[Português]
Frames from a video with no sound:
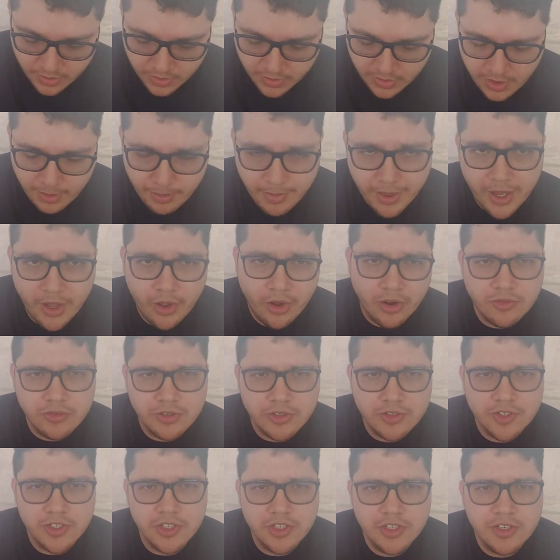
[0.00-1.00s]
A maior que
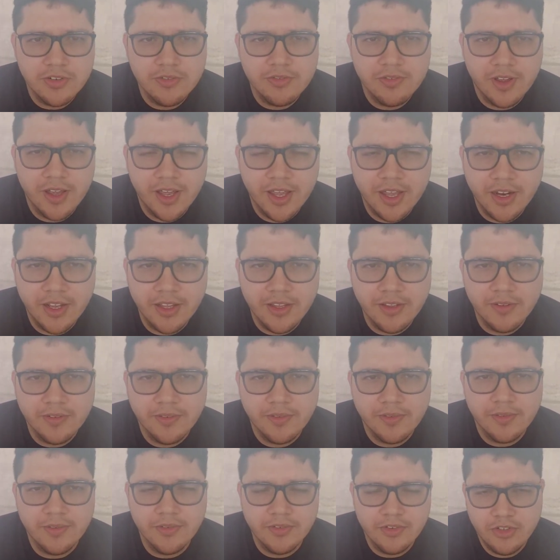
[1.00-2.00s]
vocês tiverem.
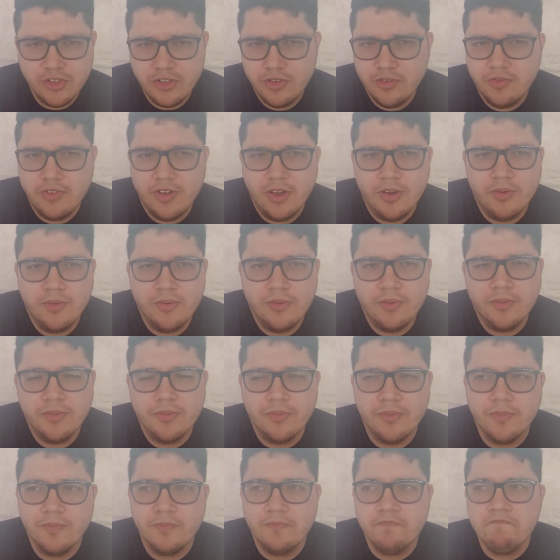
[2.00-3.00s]
Tiver um.
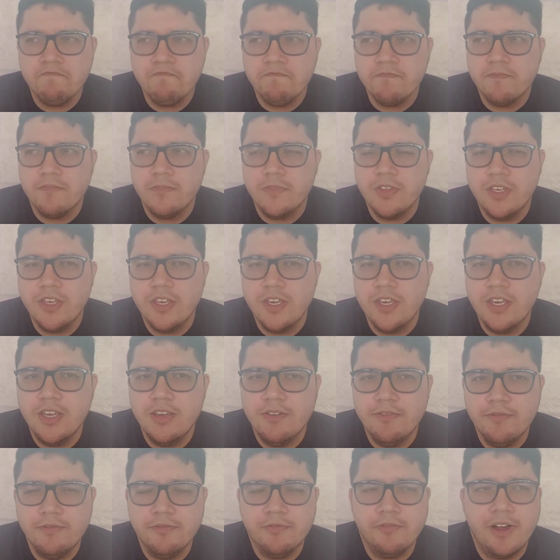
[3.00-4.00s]
E
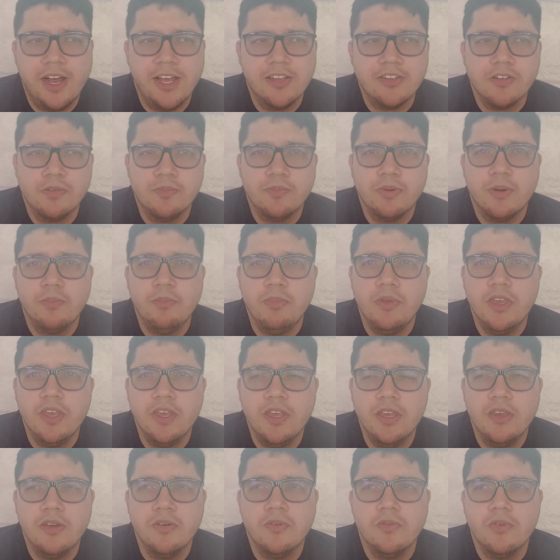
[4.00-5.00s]
façam para
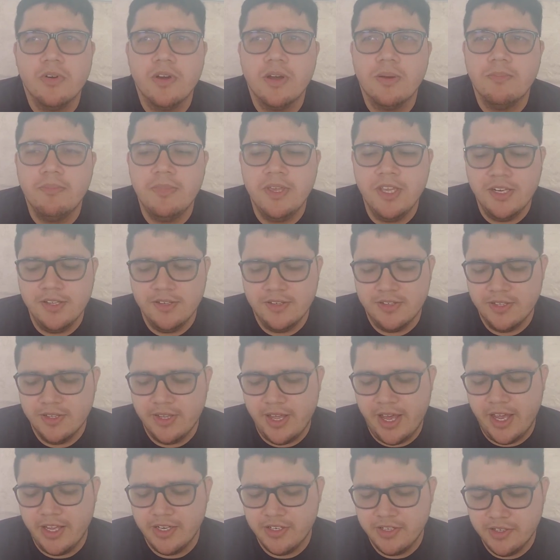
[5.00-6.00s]
mim uma mini
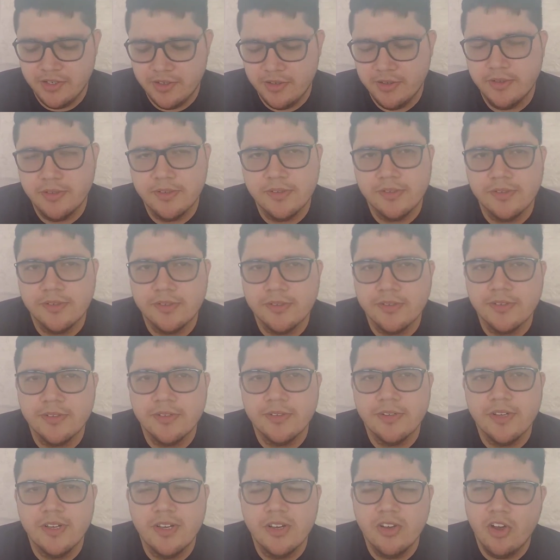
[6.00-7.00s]
cidade.
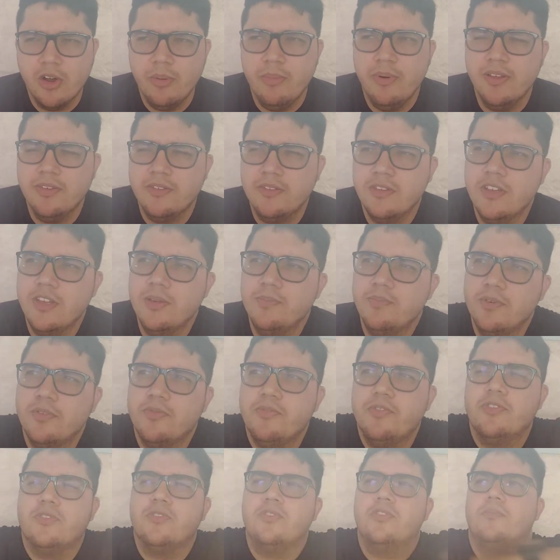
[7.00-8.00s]
Como assim,
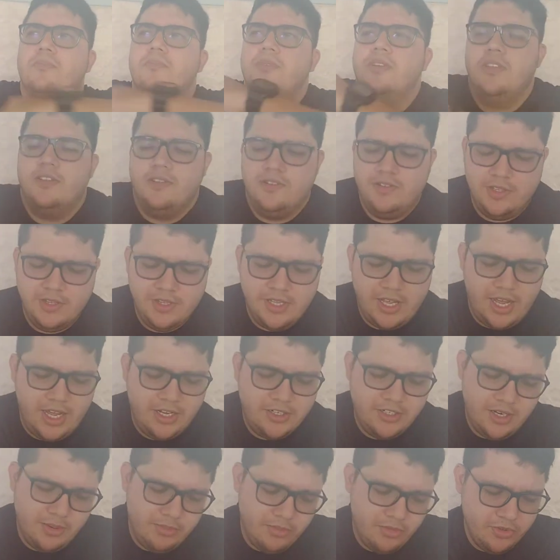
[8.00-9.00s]
professor, mini
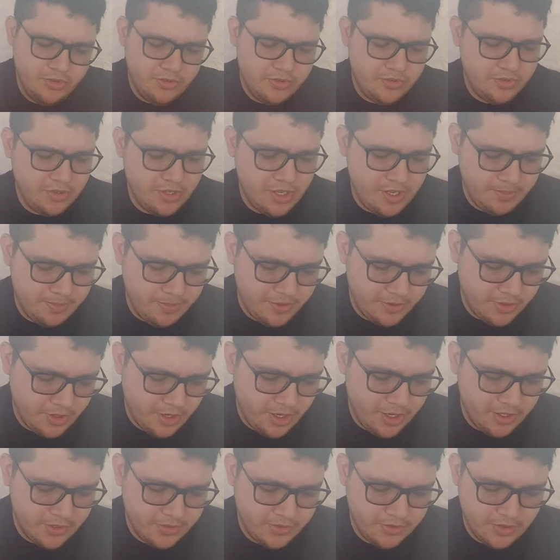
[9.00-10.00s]
cidade? É muito simples,
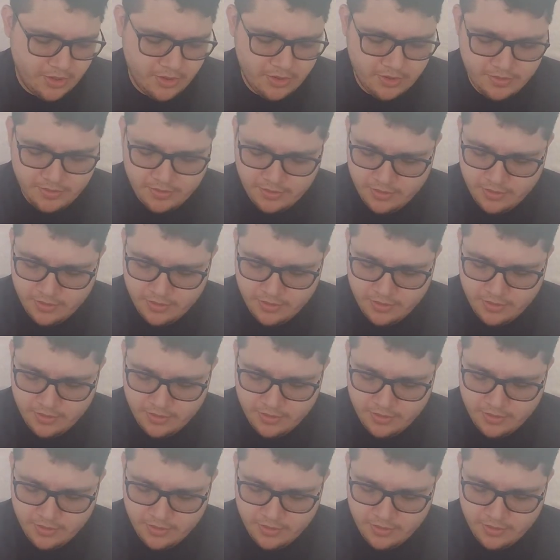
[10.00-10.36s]
olha só.